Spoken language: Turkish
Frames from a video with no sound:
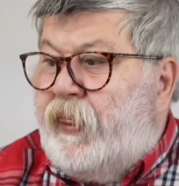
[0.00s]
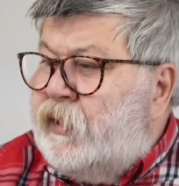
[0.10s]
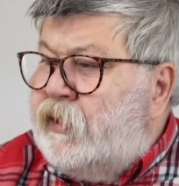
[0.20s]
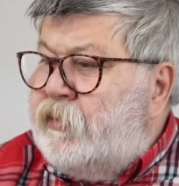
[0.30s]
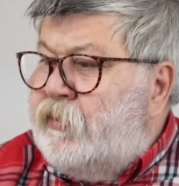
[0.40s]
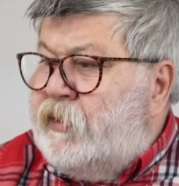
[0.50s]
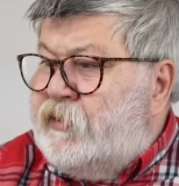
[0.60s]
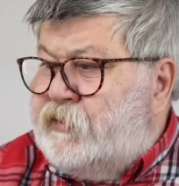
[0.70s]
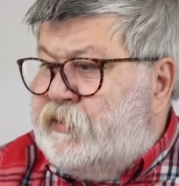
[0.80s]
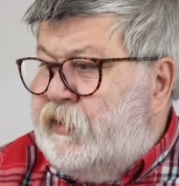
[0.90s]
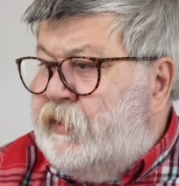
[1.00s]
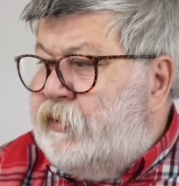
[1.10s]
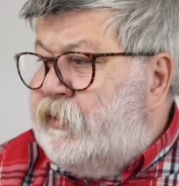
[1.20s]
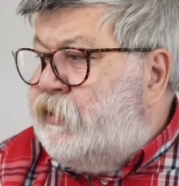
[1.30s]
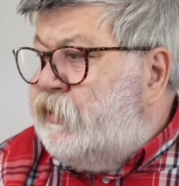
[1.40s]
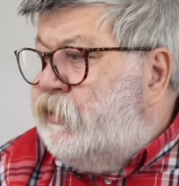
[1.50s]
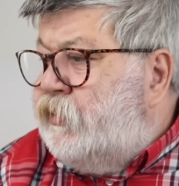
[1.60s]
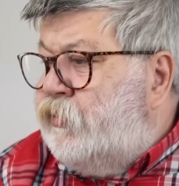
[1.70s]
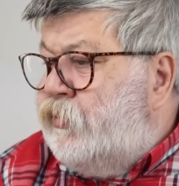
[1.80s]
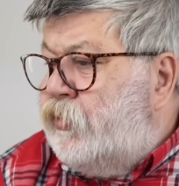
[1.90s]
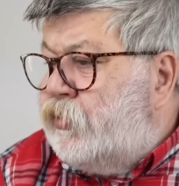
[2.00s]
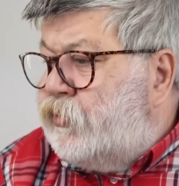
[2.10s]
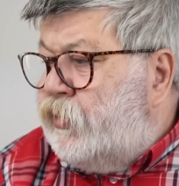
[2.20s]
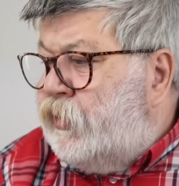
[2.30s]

Aynı mecliste 2, 4,